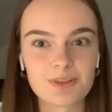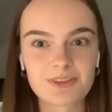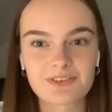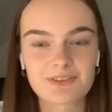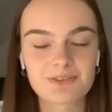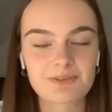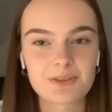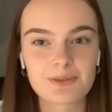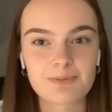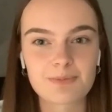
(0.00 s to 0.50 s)
mit
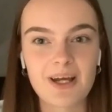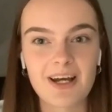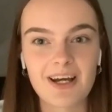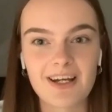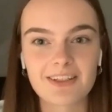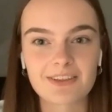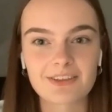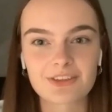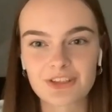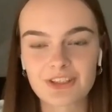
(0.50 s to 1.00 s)
im
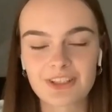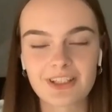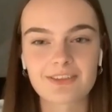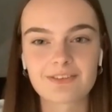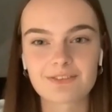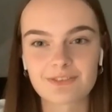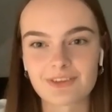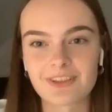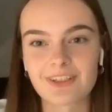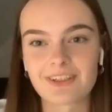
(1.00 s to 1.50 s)
Kader
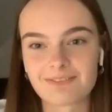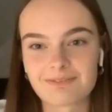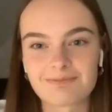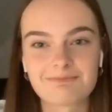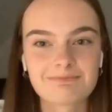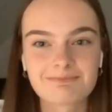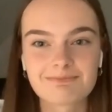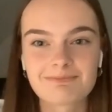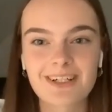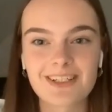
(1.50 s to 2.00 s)
gestanden oder
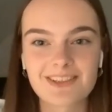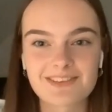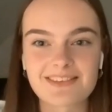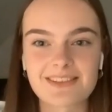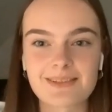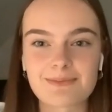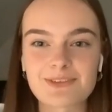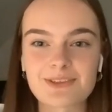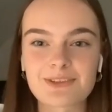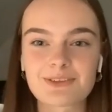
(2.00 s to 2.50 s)
hast
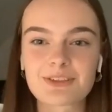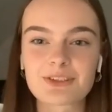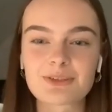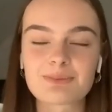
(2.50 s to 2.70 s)
selbst auch